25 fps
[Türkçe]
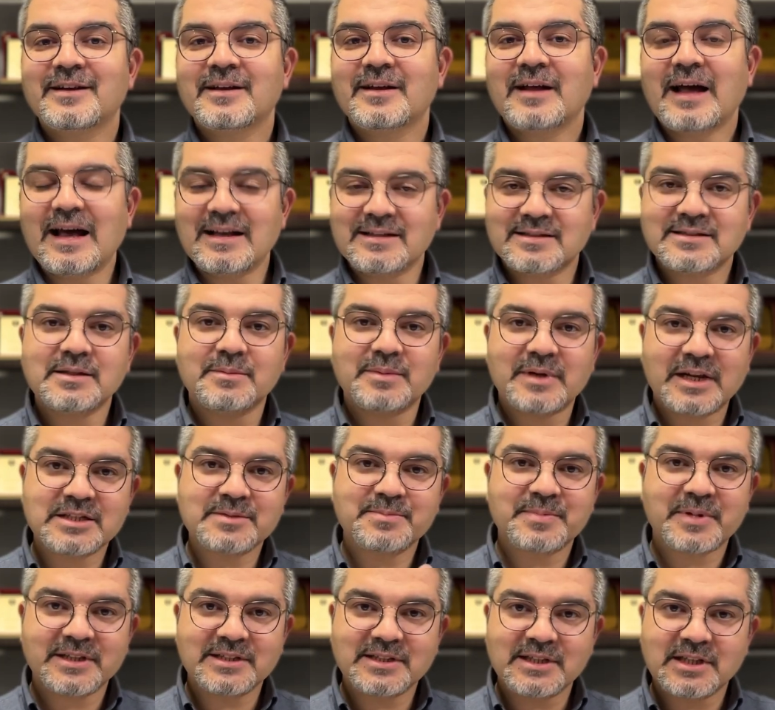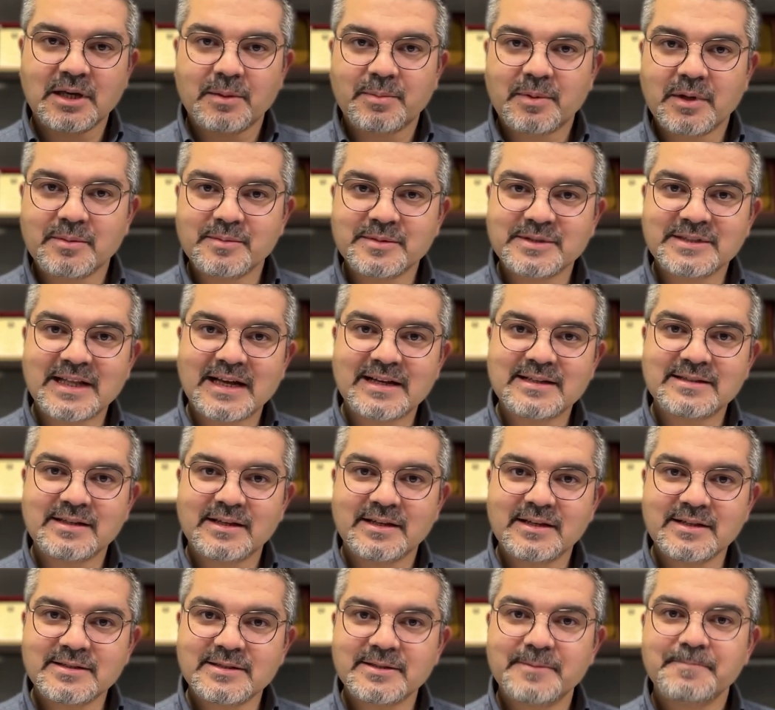Aslında biraz pratik yapalım
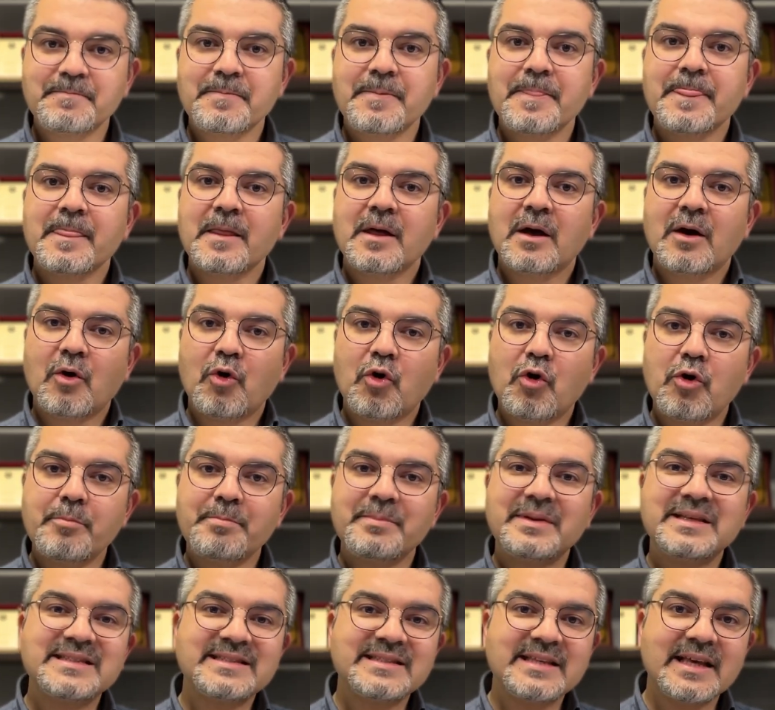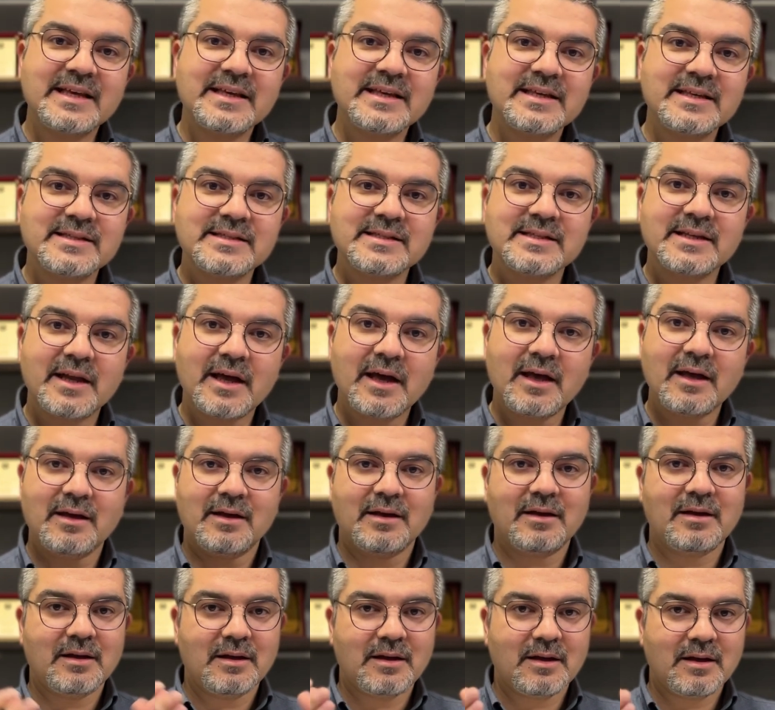isterseniz. 10.008 lira
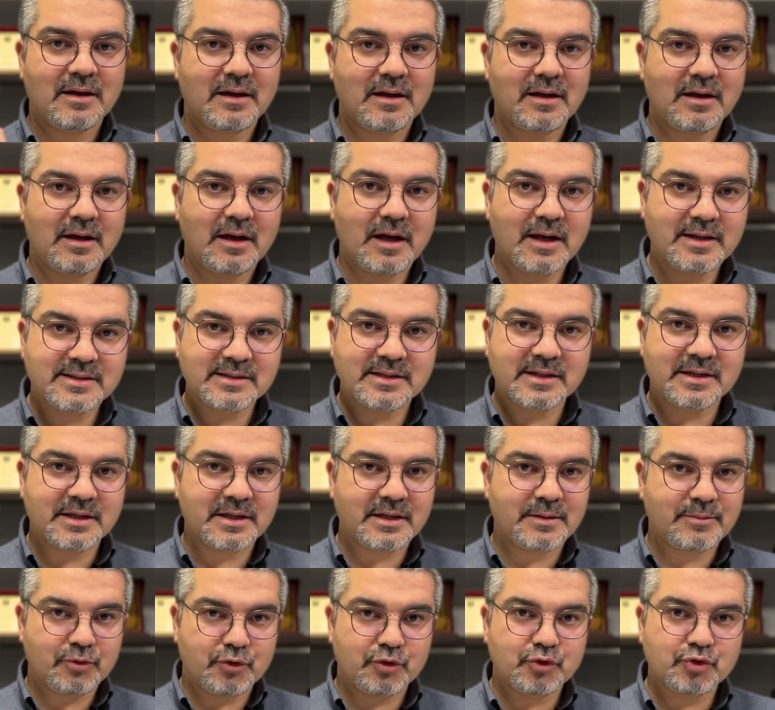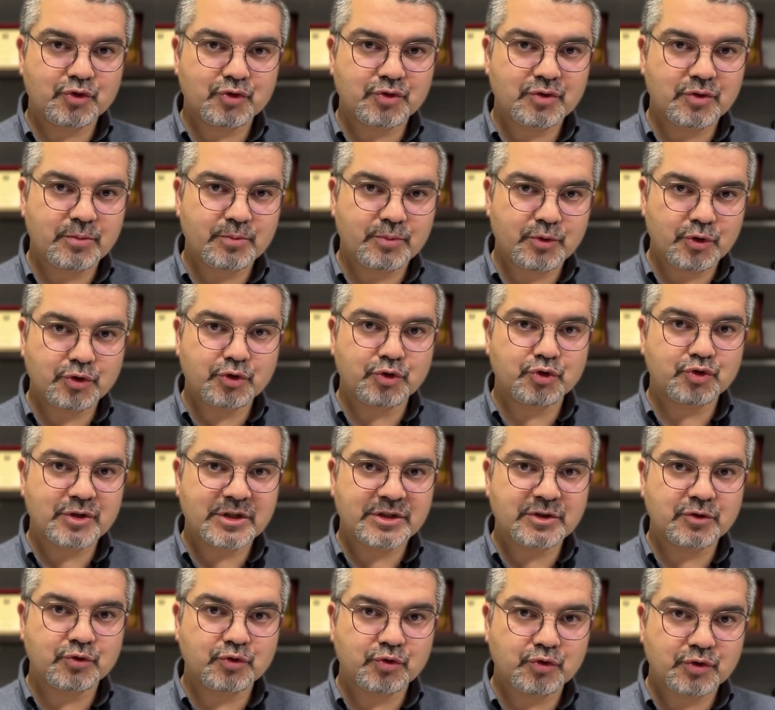asgari bürüt
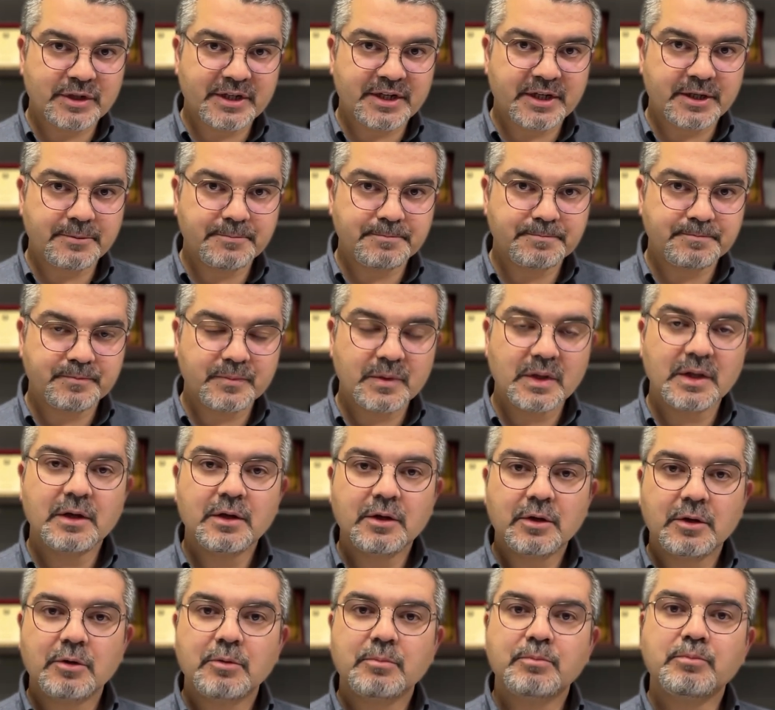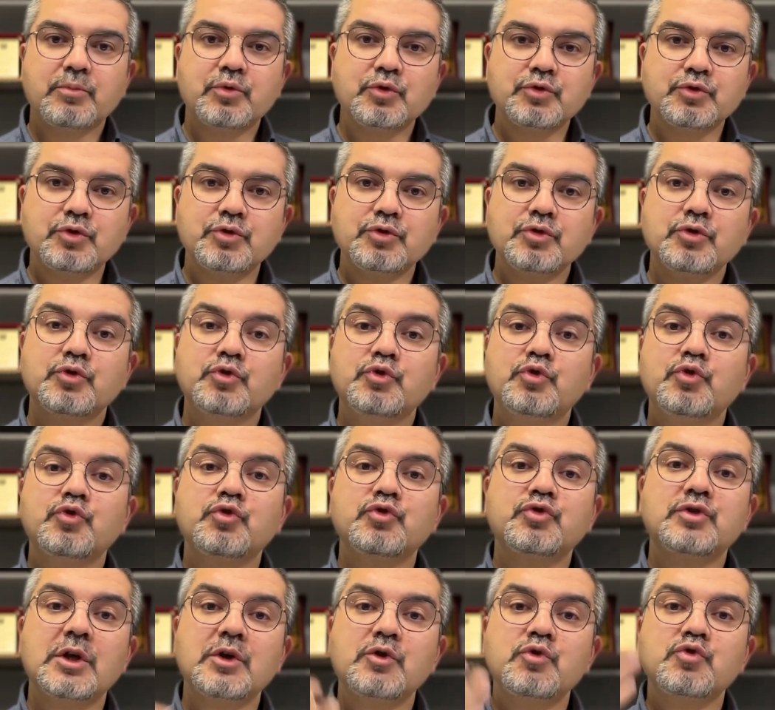ücretin tutarı bunun
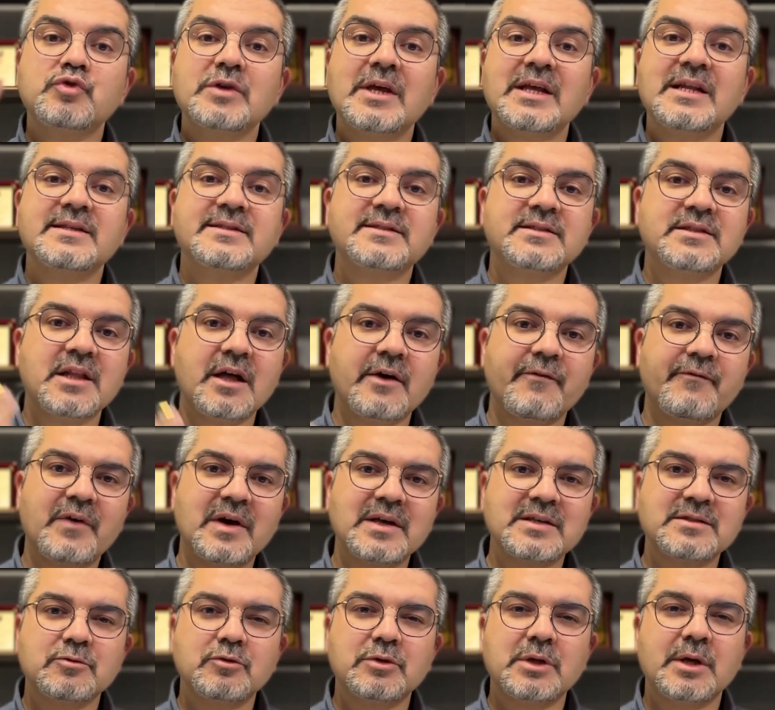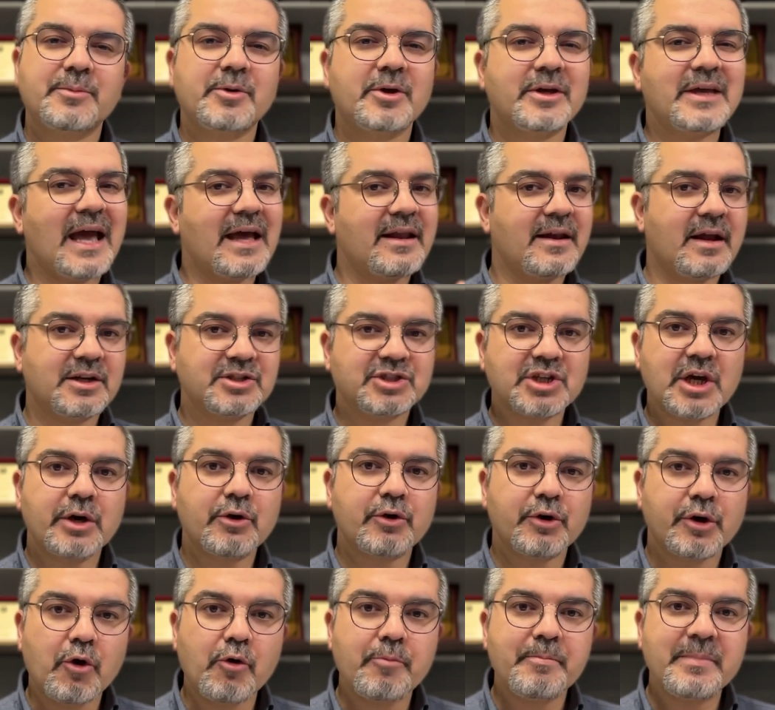%150'sinden fazla olamıyor. Yani aşağı
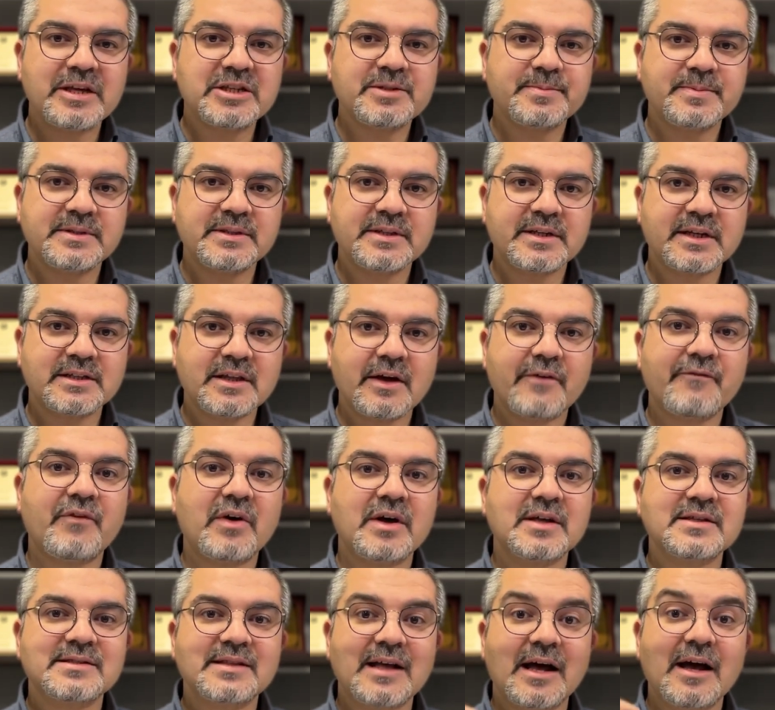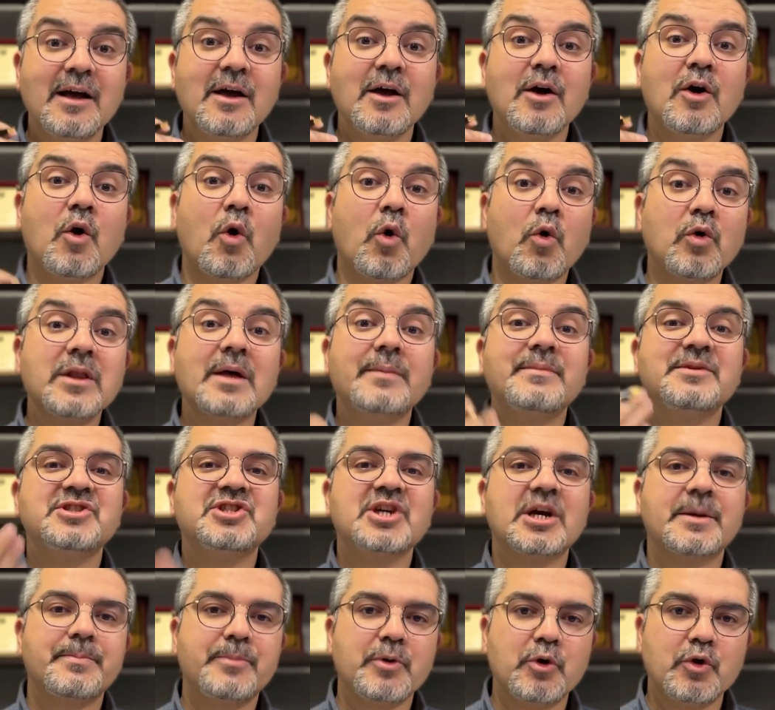yukarı 15 bin liradan fazla
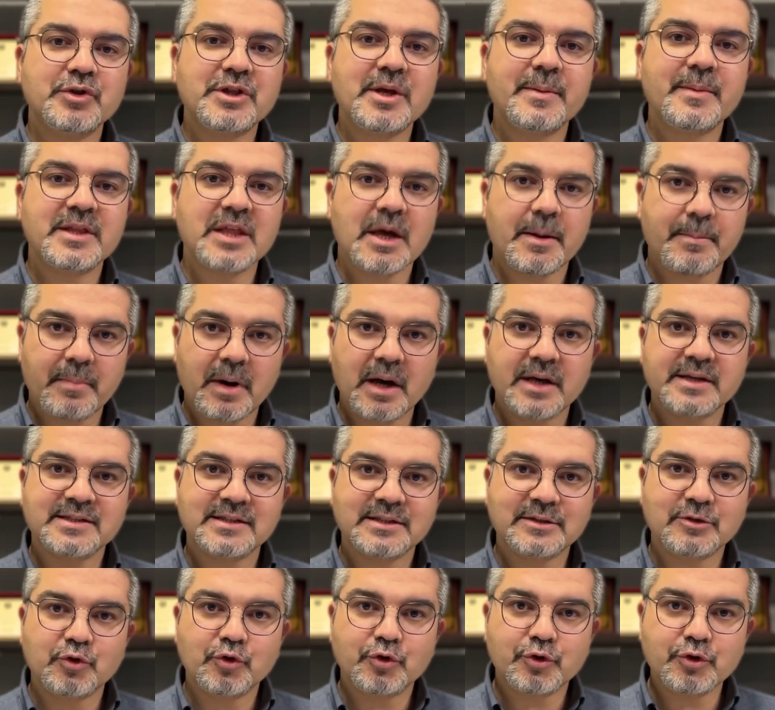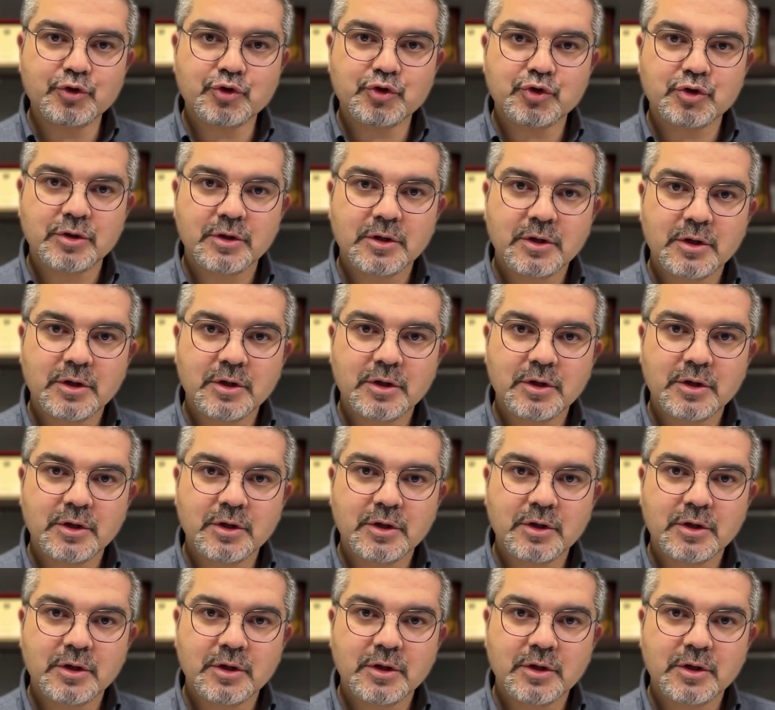olamayacak bir ödemeden bahsediyoruz.